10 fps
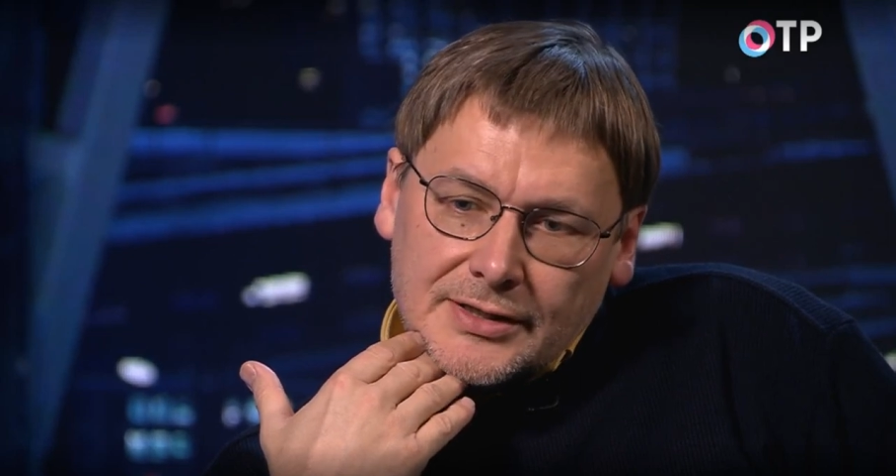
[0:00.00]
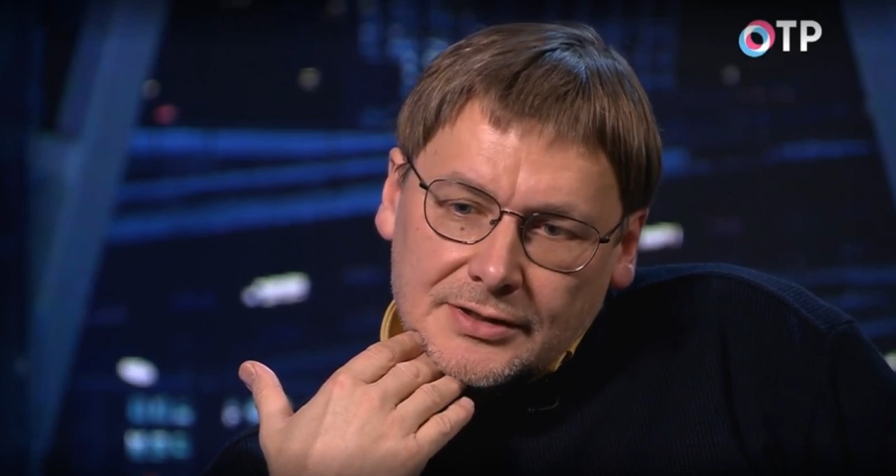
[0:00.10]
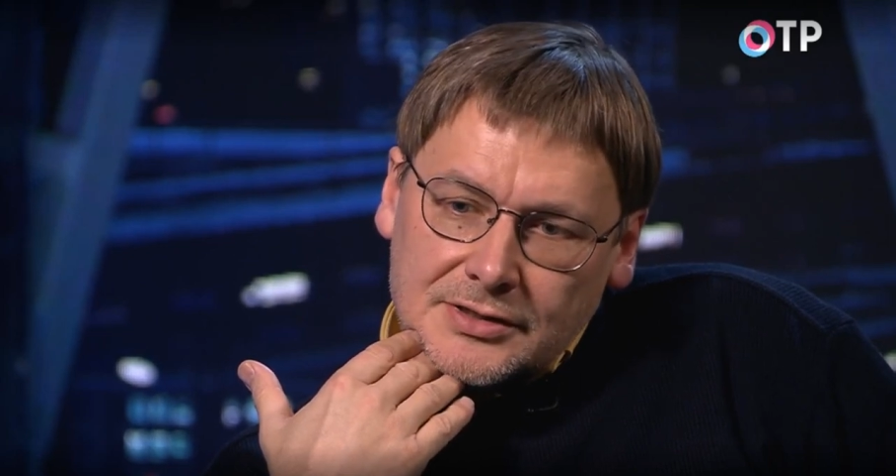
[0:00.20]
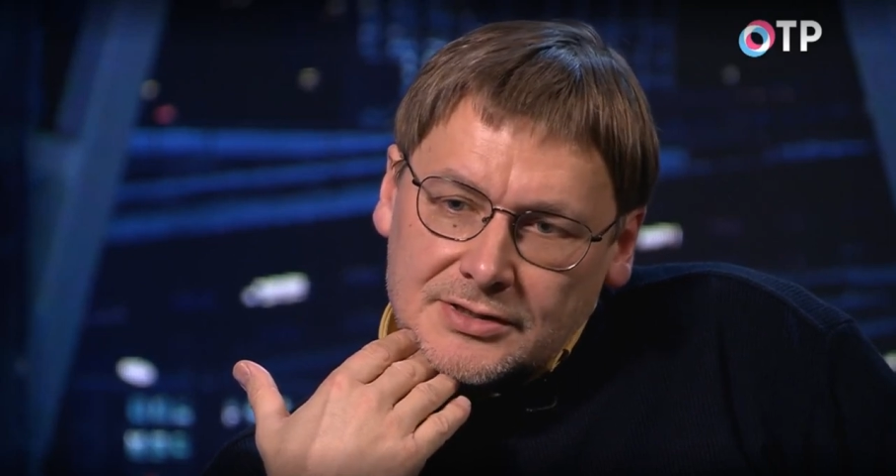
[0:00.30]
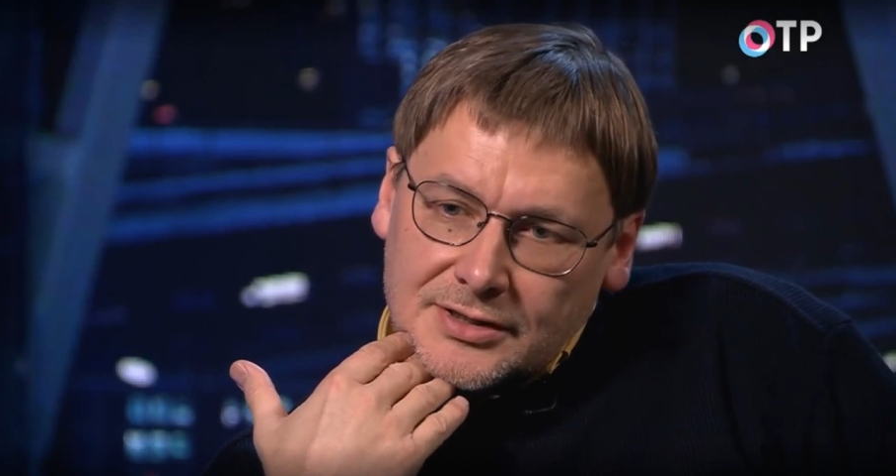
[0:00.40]

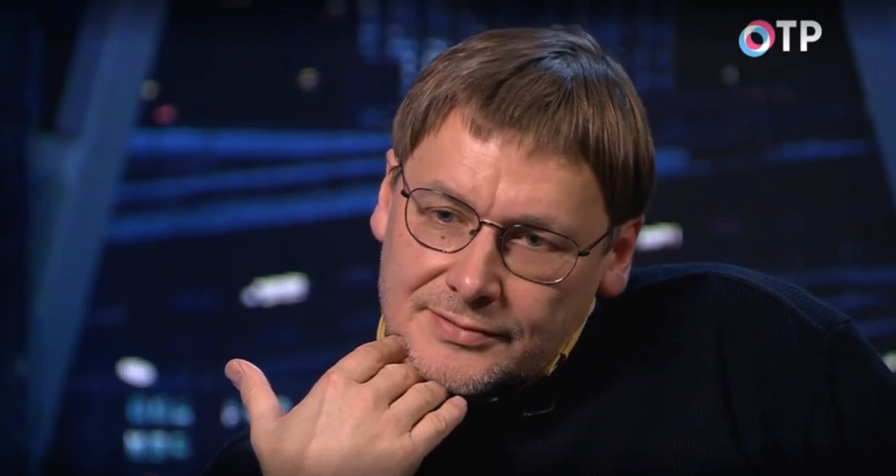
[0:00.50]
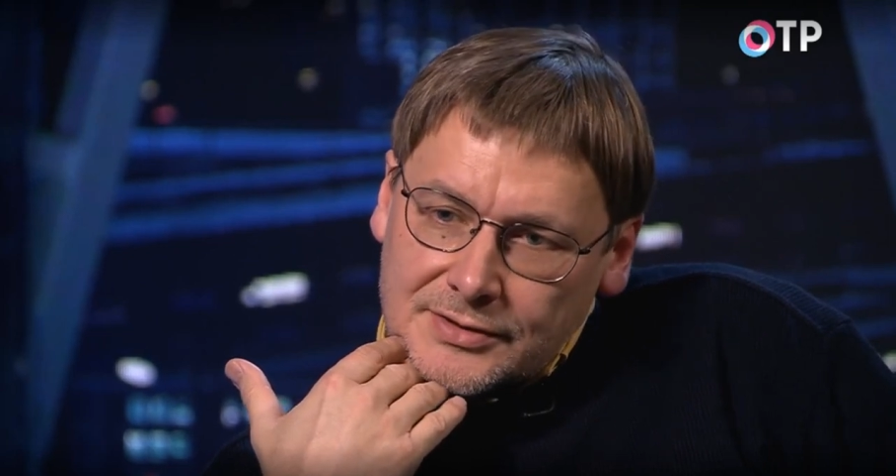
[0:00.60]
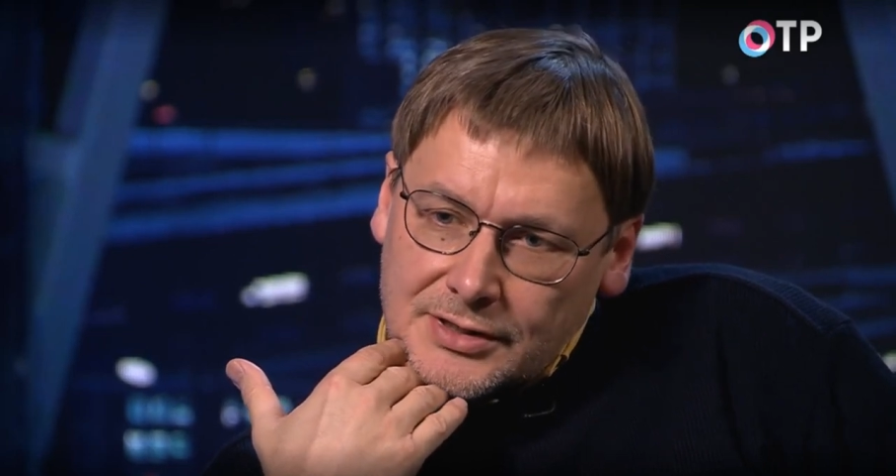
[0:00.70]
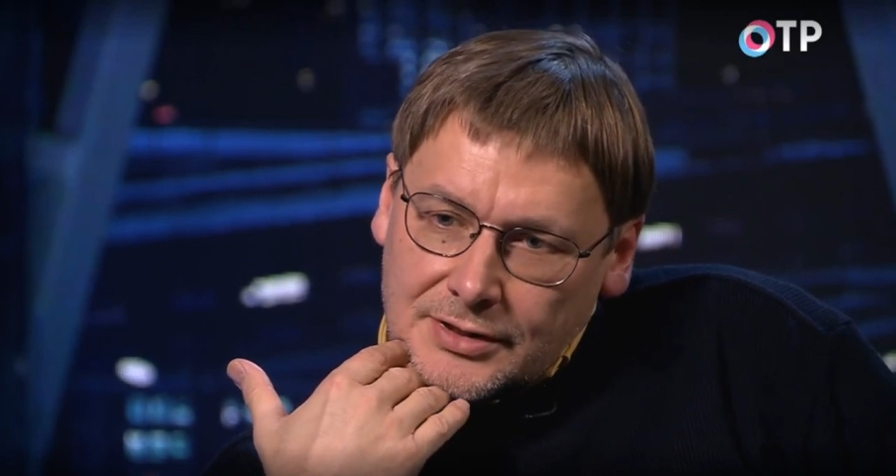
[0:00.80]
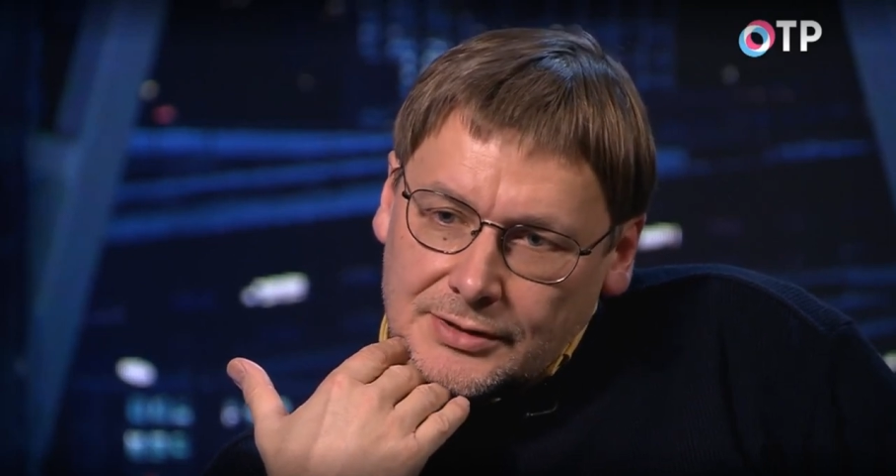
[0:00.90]
это часовщик,